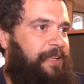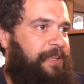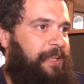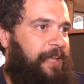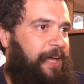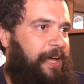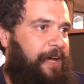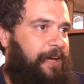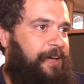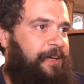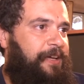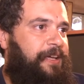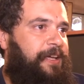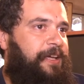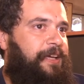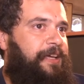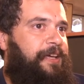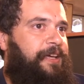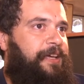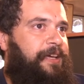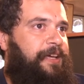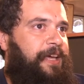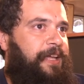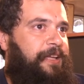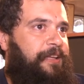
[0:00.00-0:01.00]
né?
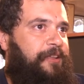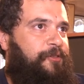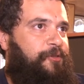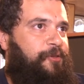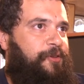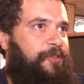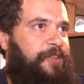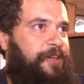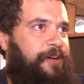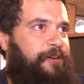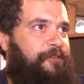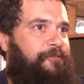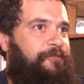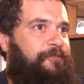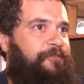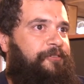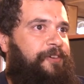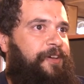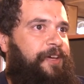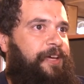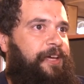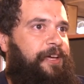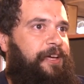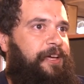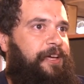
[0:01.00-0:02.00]
Que elas consigam
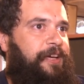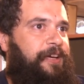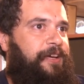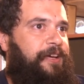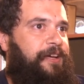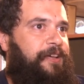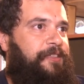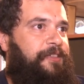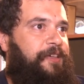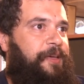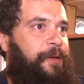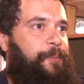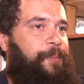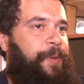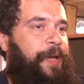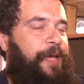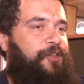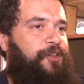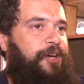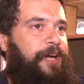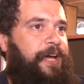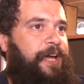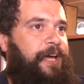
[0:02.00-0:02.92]
ver, de repente,